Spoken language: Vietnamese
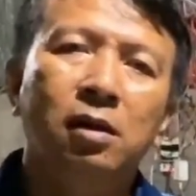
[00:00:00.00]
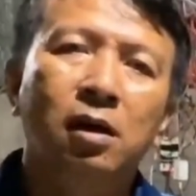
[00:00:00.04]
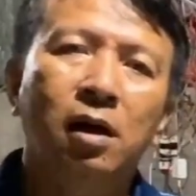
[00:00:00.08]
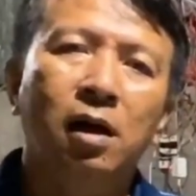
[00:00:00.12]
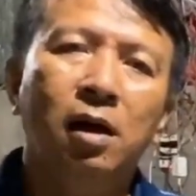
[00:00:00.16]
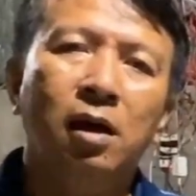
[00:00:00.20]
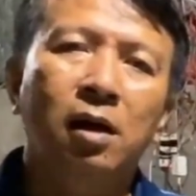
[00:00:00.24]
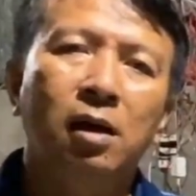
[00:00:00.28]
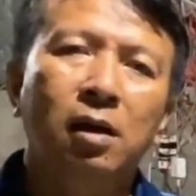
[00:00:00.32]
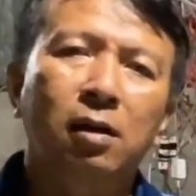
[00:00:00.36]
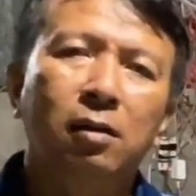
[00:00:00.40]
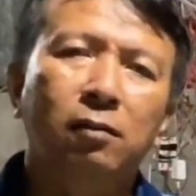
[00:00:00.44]

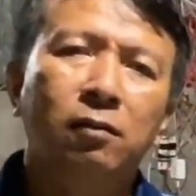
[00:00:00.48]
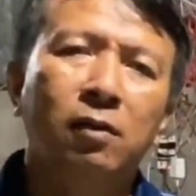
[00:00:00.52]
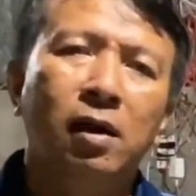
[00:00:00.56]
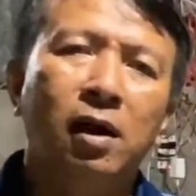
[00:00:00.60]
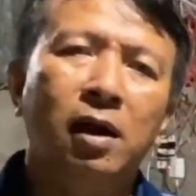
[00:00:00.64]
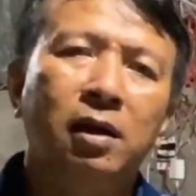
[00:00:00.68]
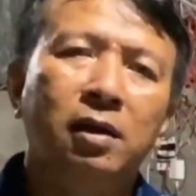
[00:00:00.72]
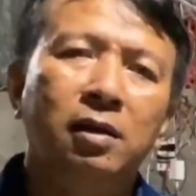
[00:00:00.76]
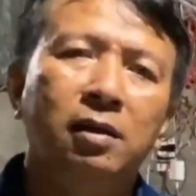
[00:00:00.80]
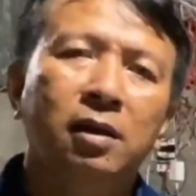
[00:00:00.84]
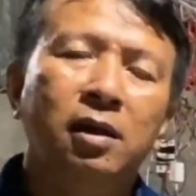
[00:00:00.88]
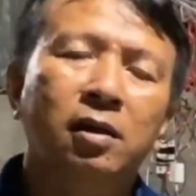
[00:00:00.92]
À,
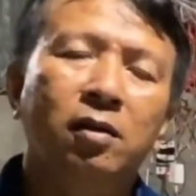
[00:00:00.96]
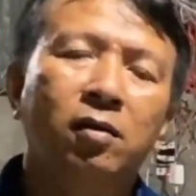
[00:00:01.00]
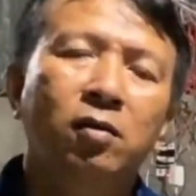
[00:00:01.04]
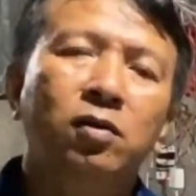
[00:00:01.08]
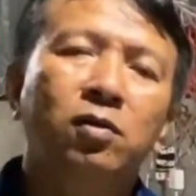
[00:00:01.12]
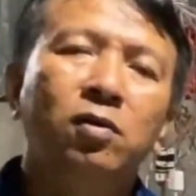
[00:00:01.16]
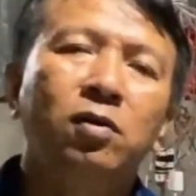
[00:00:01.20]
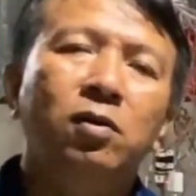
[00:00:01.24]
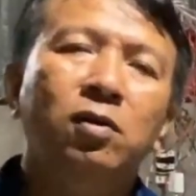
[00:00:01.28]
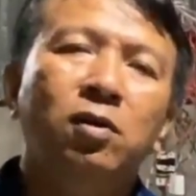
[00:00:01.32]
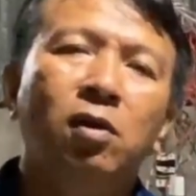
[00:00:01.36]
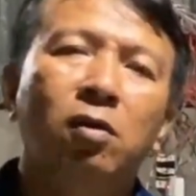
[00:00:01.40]
và là
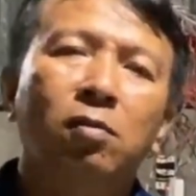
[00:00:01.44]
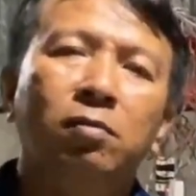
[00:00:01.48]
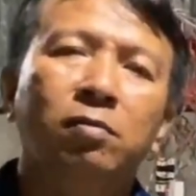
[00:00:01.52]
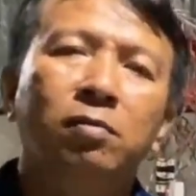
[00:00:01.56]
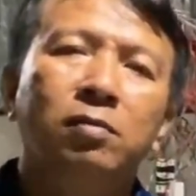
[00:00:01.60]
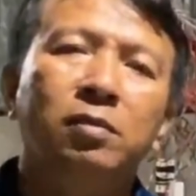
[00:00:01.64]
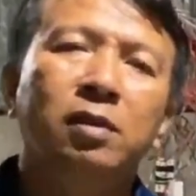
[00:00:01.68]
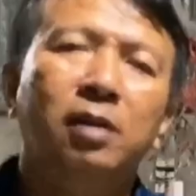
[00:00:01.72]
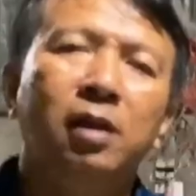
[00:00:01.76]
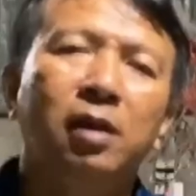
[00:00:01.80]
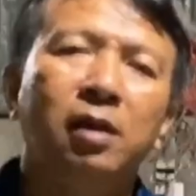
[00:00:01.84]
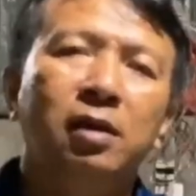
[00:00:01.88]
nói cuối cùng
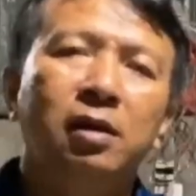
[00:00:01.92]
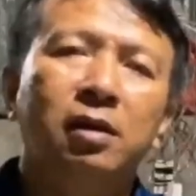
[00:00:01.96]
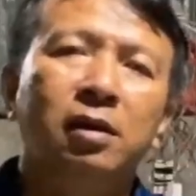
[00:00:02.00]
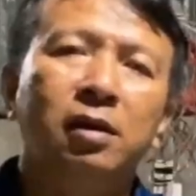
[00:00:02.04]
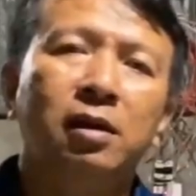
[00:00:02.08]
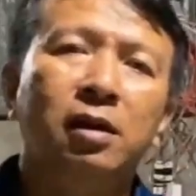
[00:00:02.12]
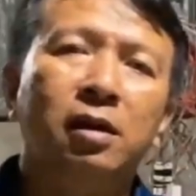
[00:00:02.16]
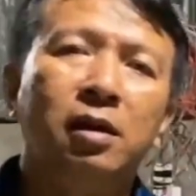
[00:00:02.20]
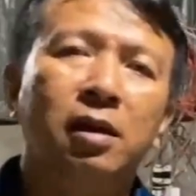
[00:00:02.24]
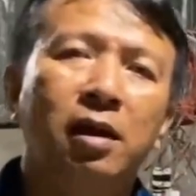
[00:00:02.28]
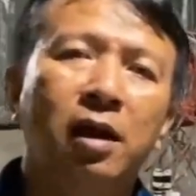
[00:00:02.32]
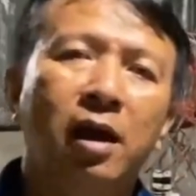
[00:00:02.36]

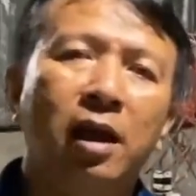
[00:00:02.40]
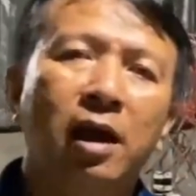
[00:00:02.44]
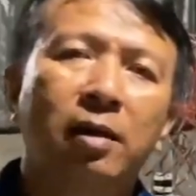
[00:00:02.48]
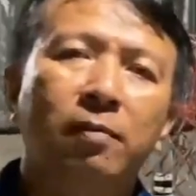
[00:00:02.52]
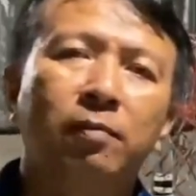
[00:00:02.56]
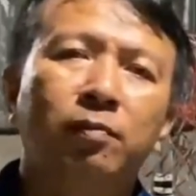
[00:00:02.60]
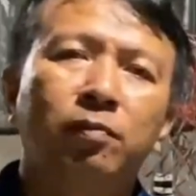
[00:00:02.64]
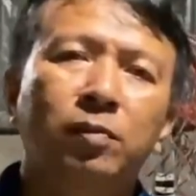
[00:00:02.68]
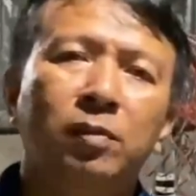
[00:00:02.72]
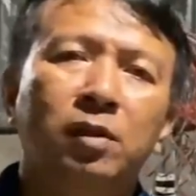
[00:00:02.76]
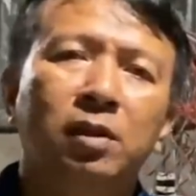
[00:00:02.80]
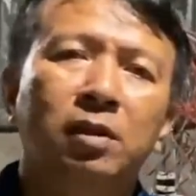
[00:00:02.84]
thì
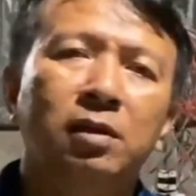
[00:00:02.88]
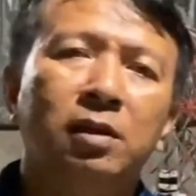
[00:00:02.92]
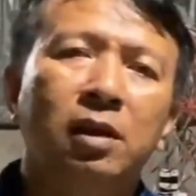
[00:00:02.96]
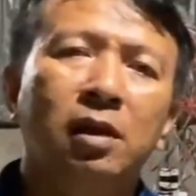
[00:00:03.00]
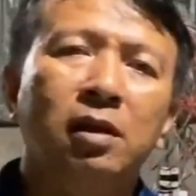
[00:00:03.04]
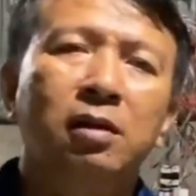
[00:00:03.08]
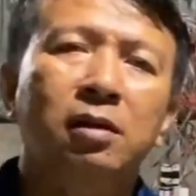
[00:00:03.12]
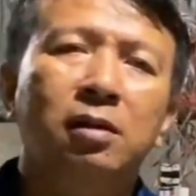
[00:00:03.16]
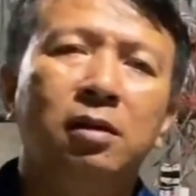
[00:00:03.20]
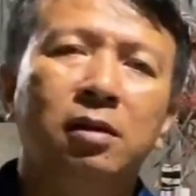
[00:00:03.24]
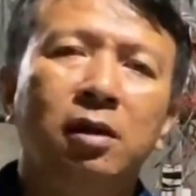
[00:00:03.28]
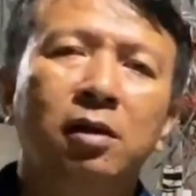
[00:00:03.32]
em
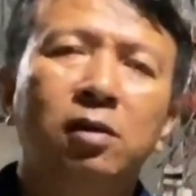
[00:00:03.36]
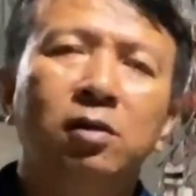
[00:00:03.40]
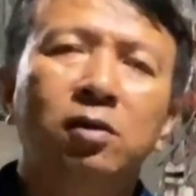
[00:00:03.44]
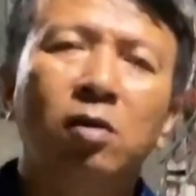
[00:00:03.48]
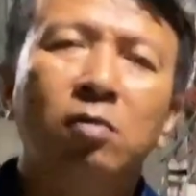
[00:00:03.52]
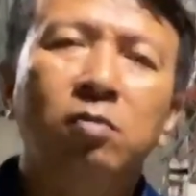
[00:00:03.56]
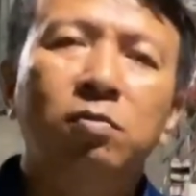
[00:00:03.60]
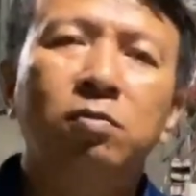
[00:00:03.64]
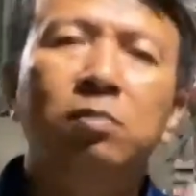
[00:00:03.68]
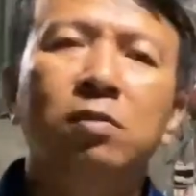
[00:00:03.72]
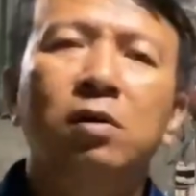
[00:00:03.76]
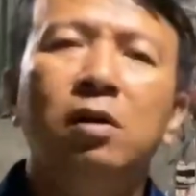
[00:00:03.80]
xin kính
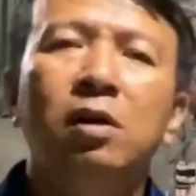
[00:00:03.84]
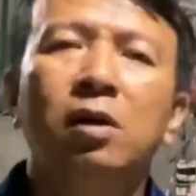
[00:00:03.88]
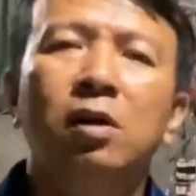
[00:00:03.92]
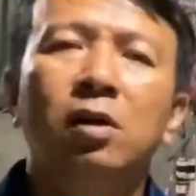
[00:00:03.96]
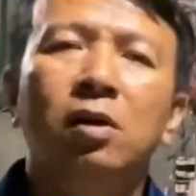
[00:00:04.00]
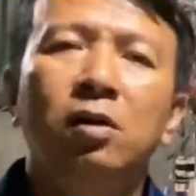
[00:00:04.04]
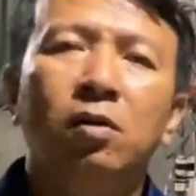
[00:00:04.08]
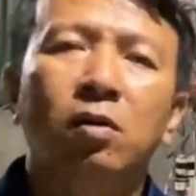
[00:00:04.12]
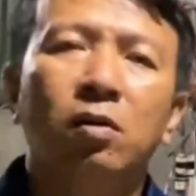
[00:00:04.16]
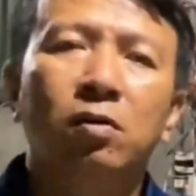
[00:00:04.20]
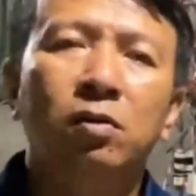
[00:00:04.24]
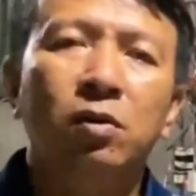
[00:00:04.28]
chúc
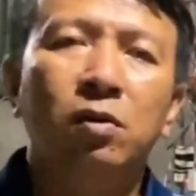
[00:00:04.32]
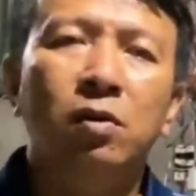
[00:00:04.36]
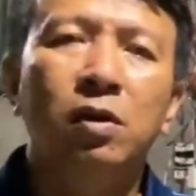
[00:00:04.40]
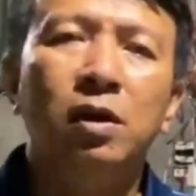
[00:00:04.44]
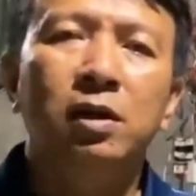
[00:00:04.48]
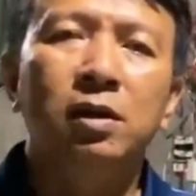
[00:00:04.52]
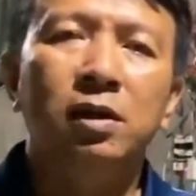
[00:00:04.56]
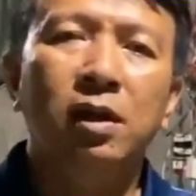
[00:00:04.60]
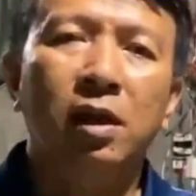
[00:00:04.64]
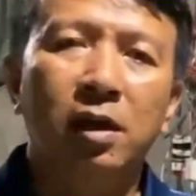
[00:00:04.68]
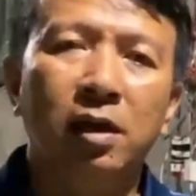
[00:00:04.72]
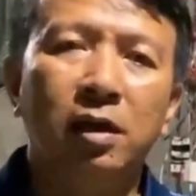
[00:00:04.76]
cô chú
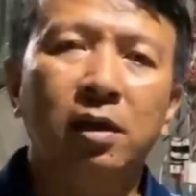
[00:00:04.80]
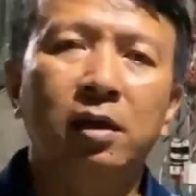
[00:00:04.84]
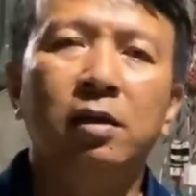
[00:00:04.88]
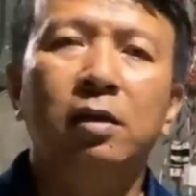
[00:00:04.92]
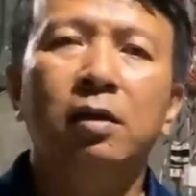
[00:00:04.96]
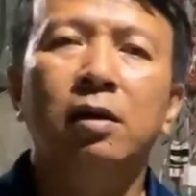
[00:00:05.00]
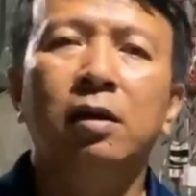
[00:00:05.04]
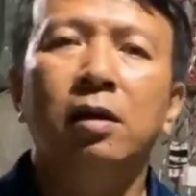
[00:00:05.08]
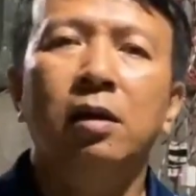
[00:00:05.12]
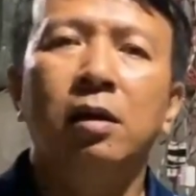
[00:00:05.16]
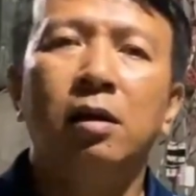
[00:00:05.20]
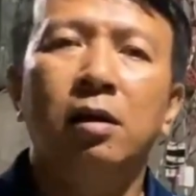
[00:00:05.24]
anh chị
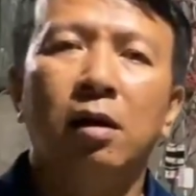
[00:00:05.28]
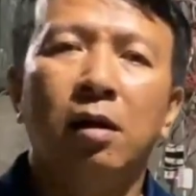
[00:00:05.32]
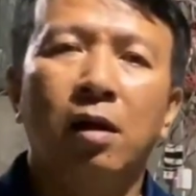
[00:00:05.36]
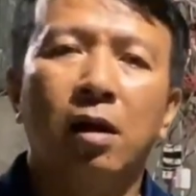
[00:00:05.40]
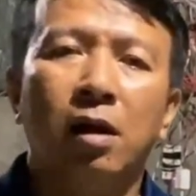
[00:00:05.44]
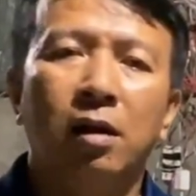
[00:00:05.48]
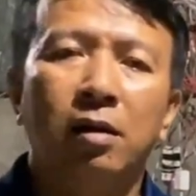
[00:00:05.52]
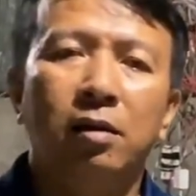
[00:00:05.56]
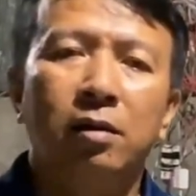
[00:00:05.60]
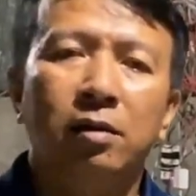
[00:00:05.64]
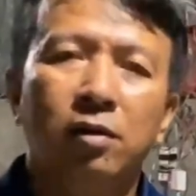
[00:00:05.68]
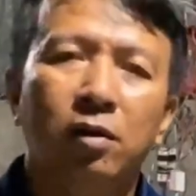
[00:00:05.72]

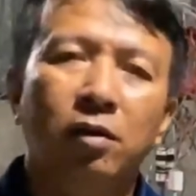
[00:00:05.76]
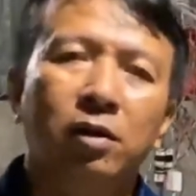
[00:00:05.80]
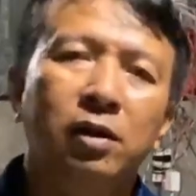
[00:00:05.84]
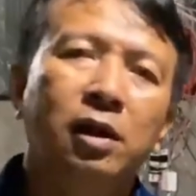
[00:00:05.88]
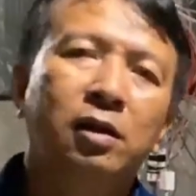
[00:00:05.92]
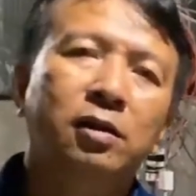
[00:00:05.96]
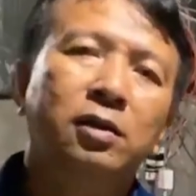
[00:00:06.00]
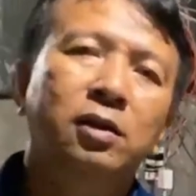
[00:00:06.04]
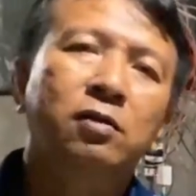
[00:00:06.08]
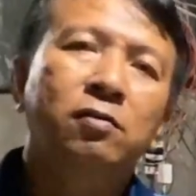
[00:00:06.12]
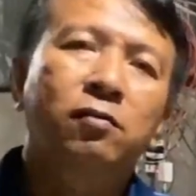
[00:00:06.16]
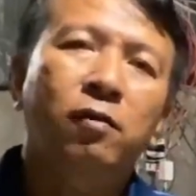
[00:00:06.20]
À, được dồi
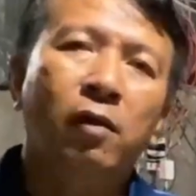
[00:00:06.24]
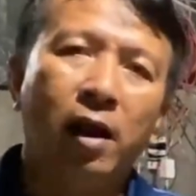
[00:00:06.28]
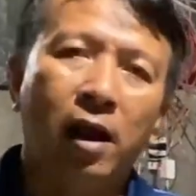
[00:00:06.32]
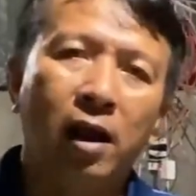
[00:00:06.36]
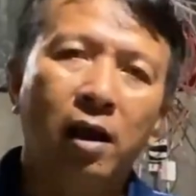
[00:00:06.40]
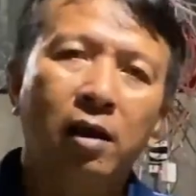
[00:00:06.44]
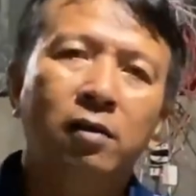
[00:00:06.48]
dào sức khỏe